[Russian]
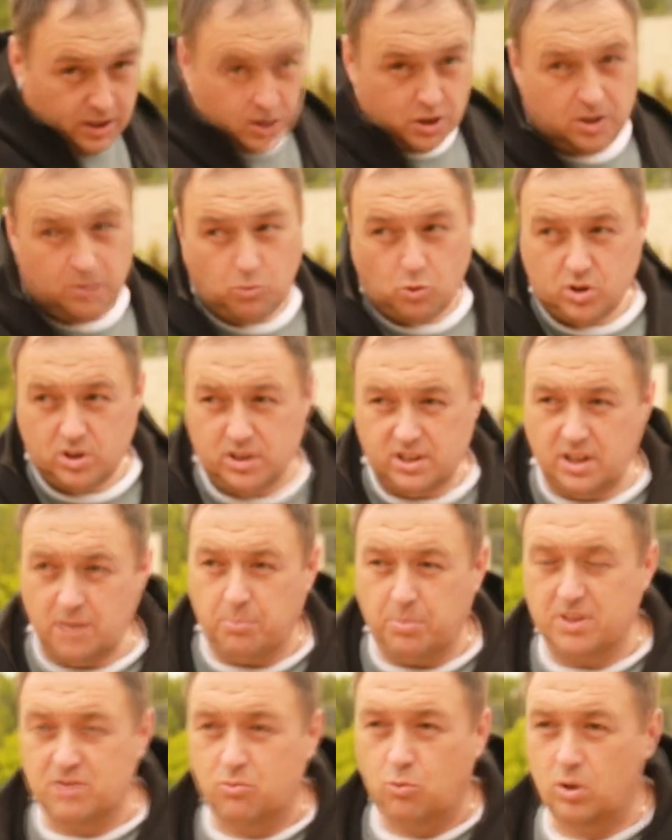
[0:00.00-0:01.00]
конечно, можно
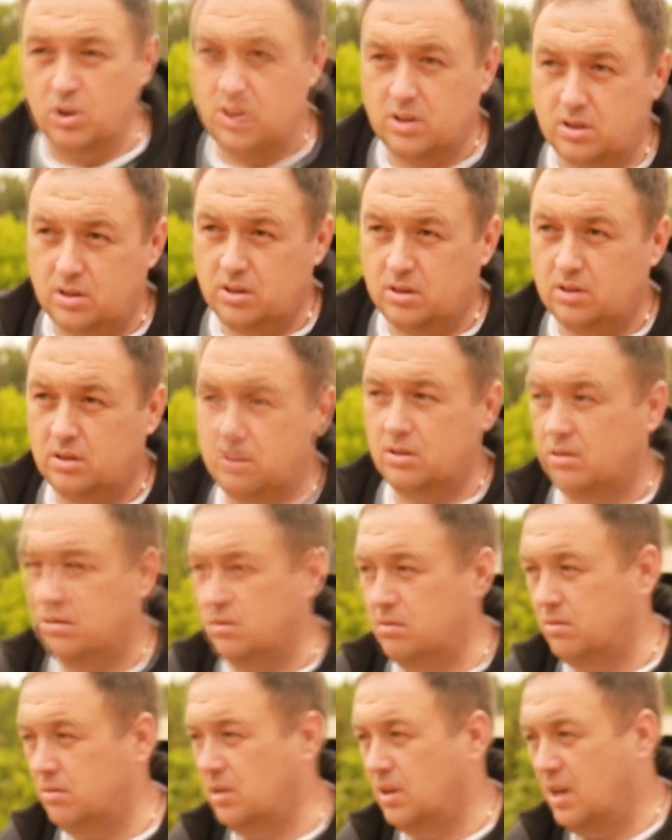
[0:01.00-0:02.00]
себе позволить.
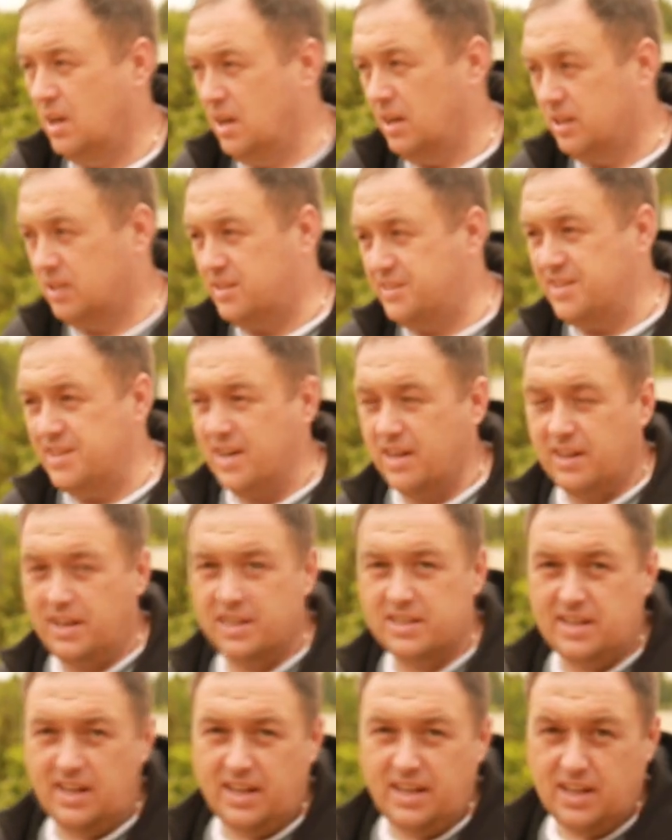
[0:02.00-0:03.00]
Э, снег,
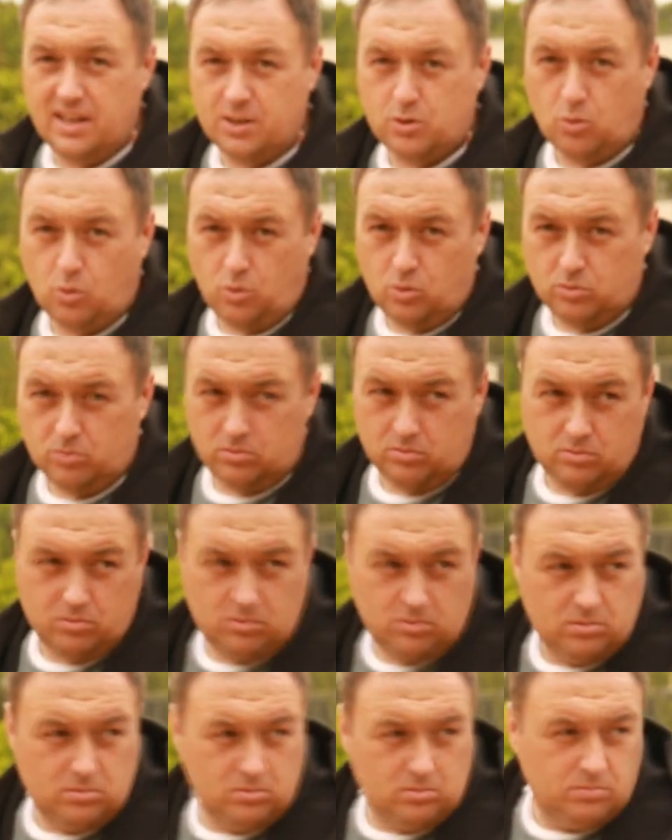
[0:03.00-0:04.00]
если есть, то
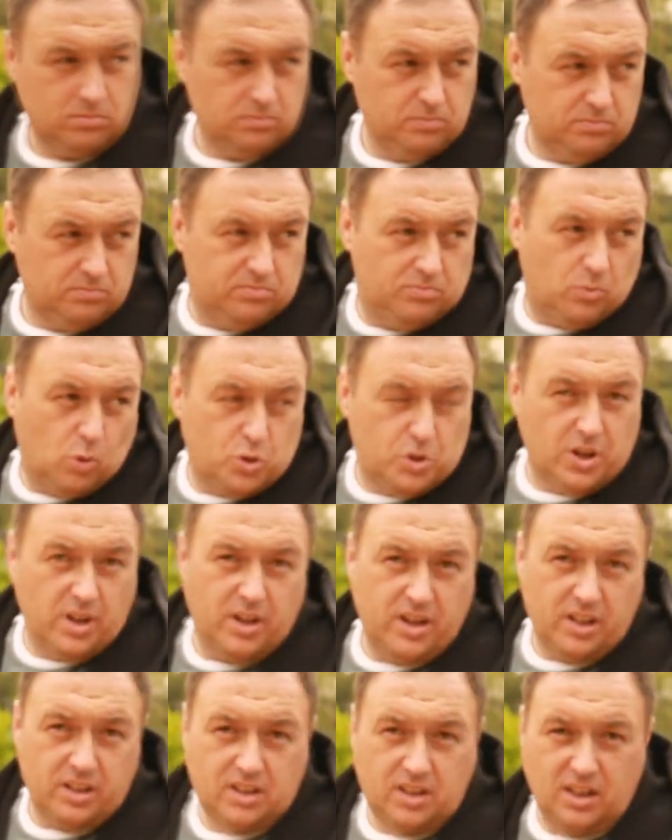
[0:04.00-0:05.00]
он э,
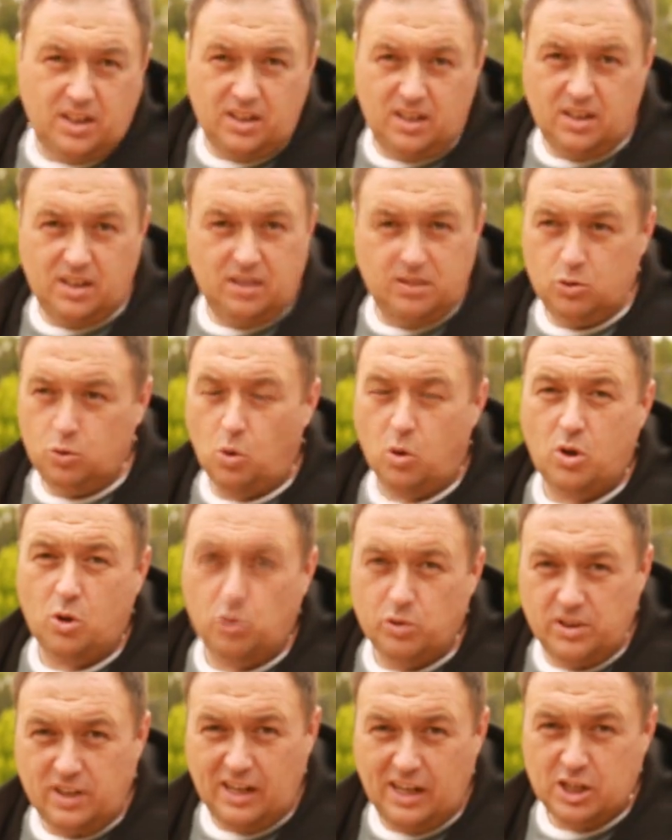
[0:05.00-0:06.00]
очень редко и долго
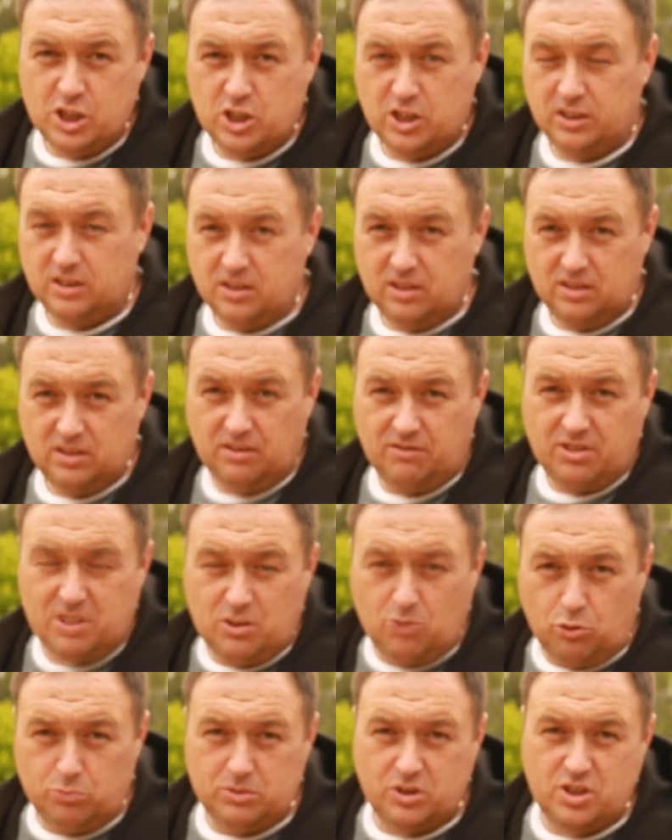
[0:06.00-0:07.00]
он не лежит. В
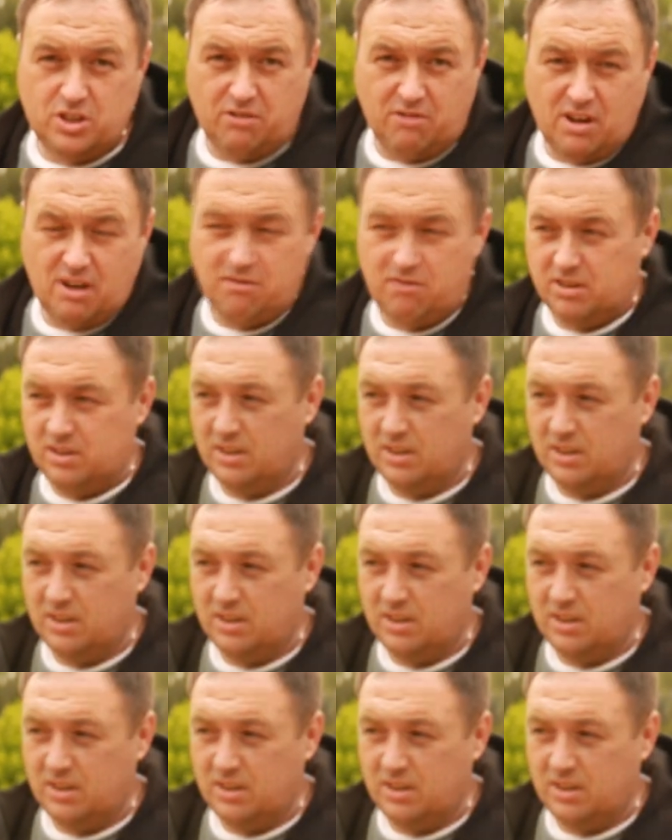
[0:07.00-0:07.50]
основном дождевая